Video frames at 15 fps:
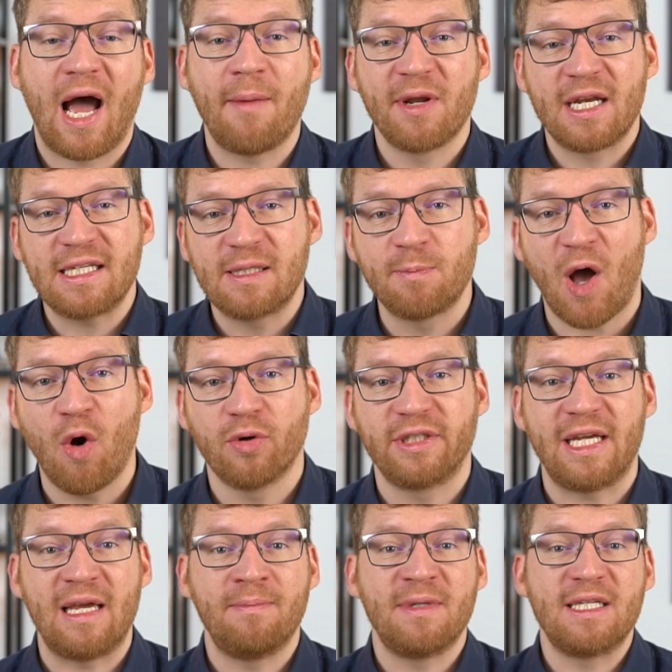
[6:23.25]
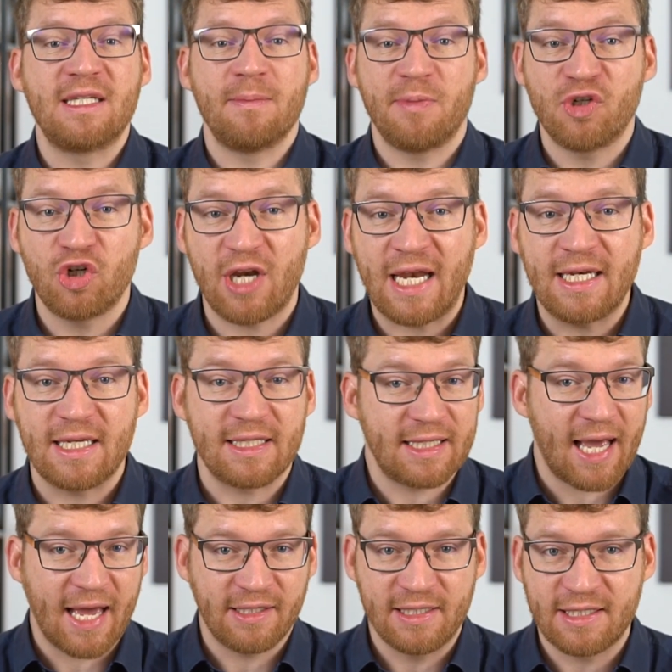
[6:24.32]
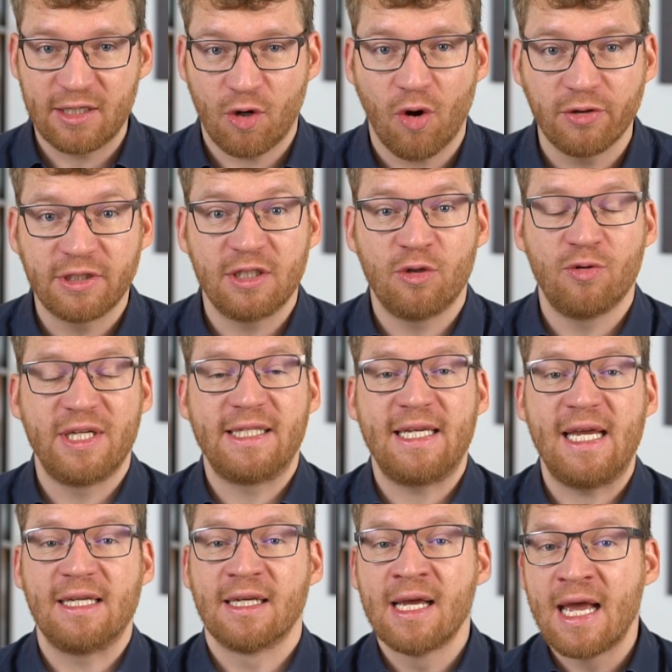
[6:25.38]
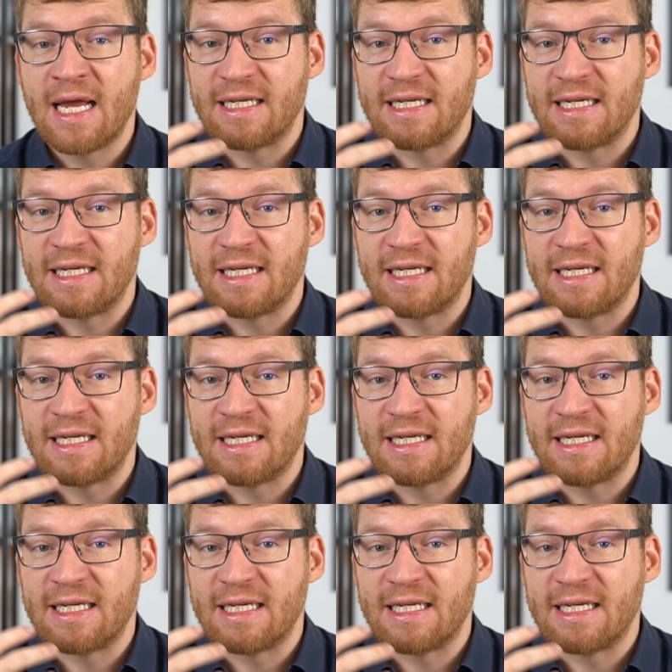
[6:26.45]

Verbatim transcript: Aber das braucht eben diese Beständigkeit, diese Kontinuität,